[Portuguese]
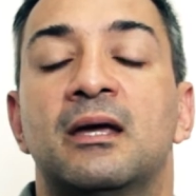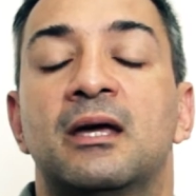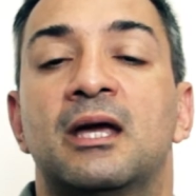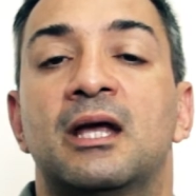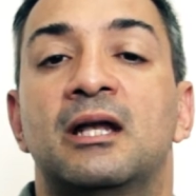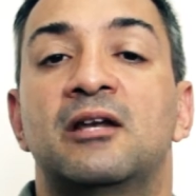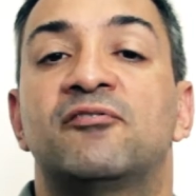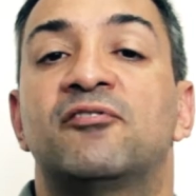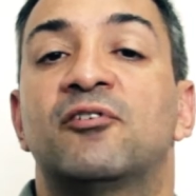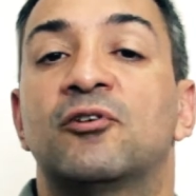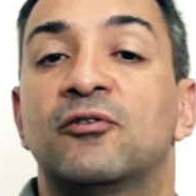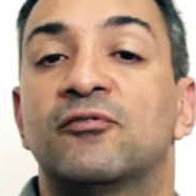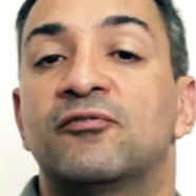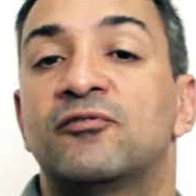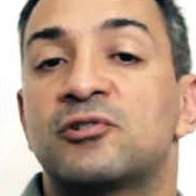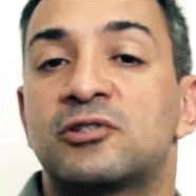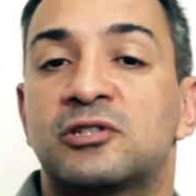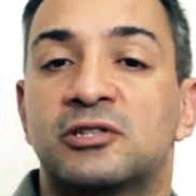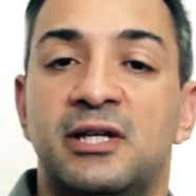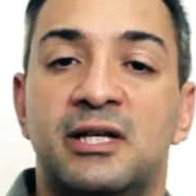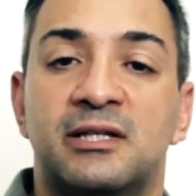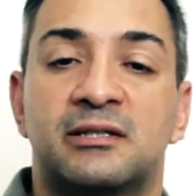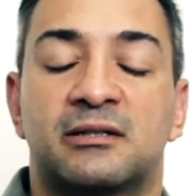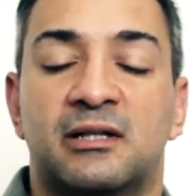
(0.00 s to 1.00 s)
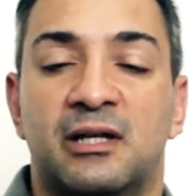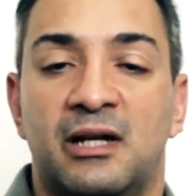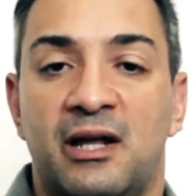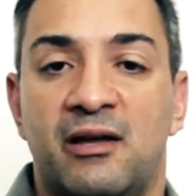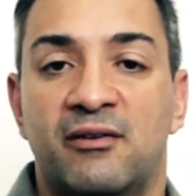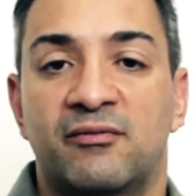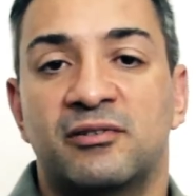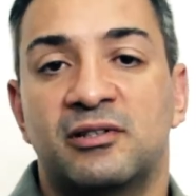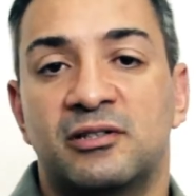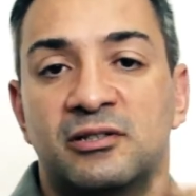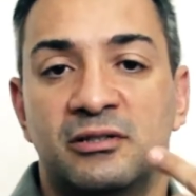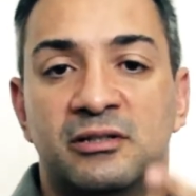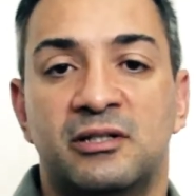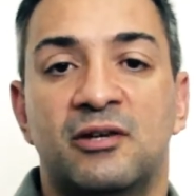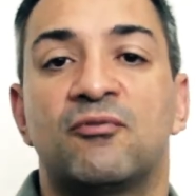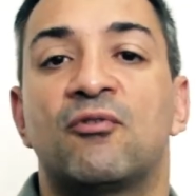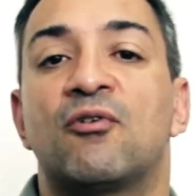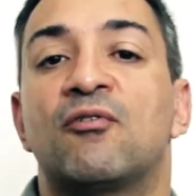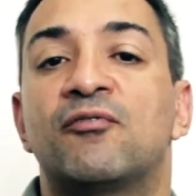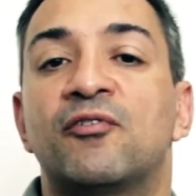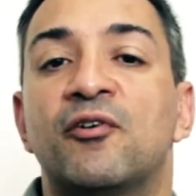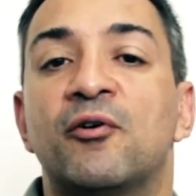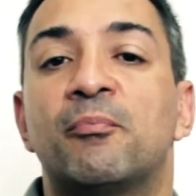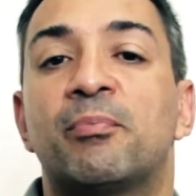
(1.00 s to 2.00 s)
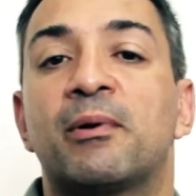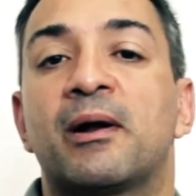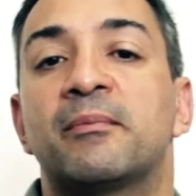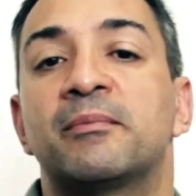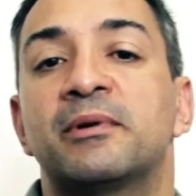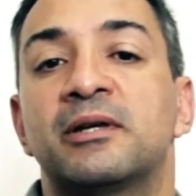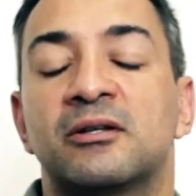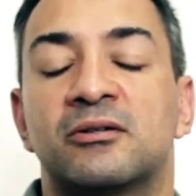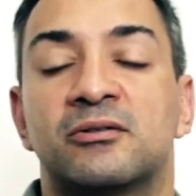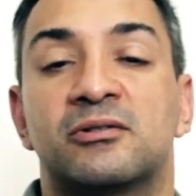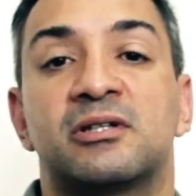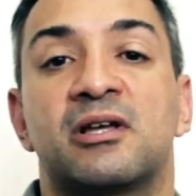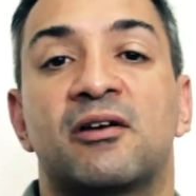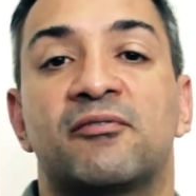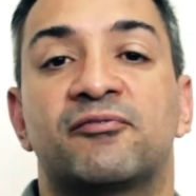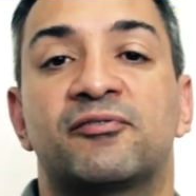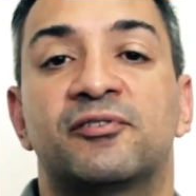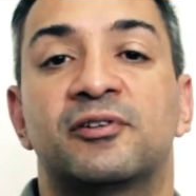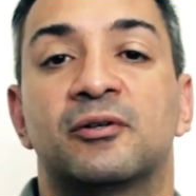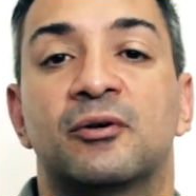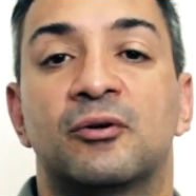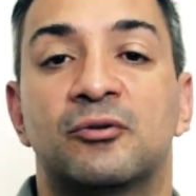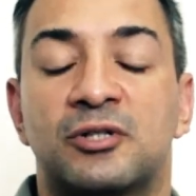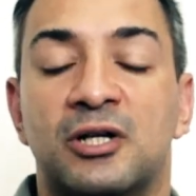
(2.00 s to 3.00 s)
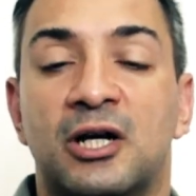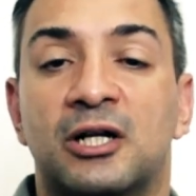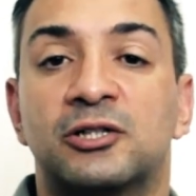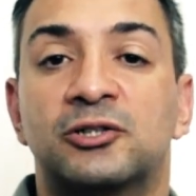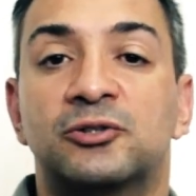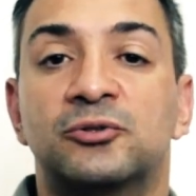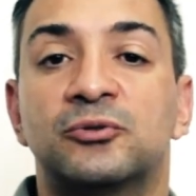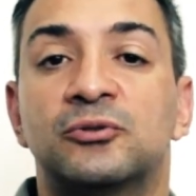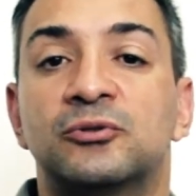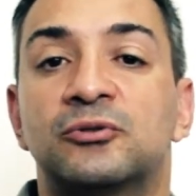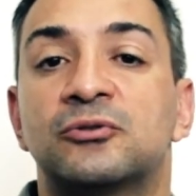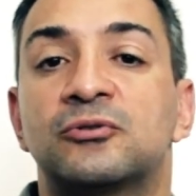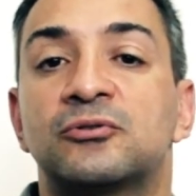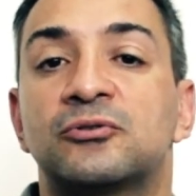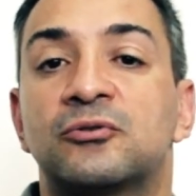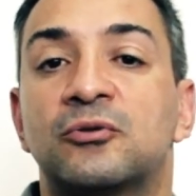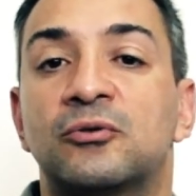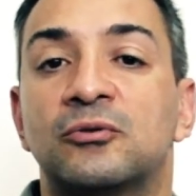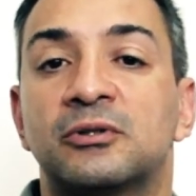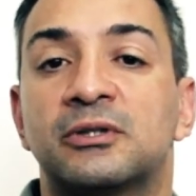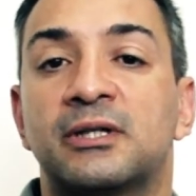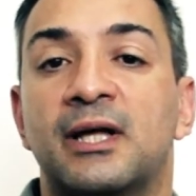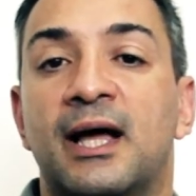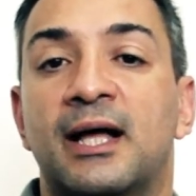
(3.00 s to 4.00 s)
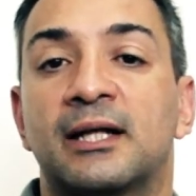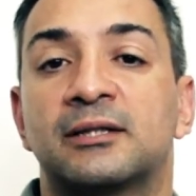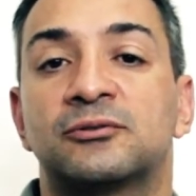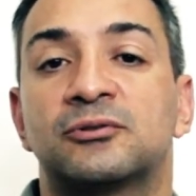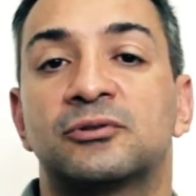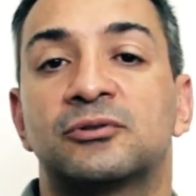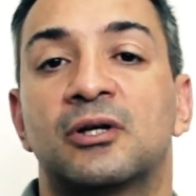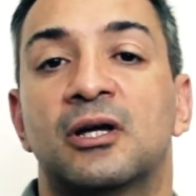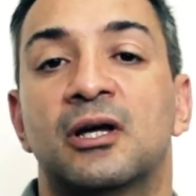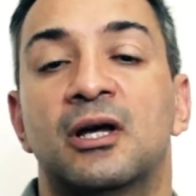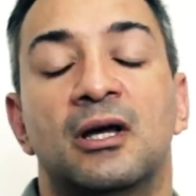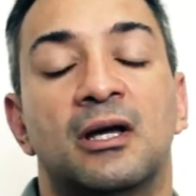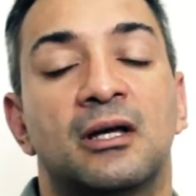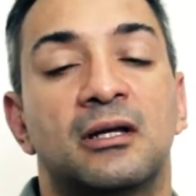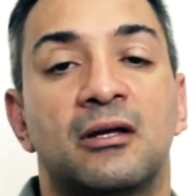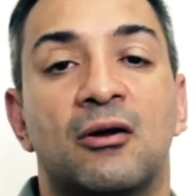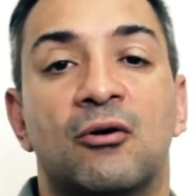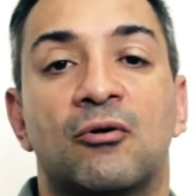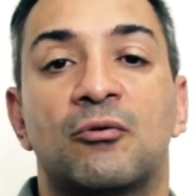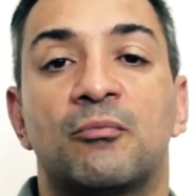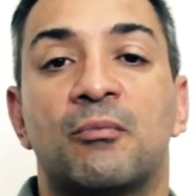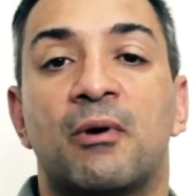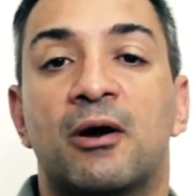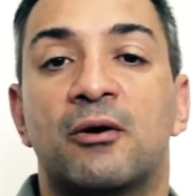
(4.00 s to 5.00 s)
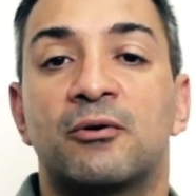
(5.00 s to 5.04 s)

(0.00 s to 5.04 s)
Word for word: Ele falou: Você escreve, devolveu para mim o desafio, eu te ajudo nos contatos, em alguma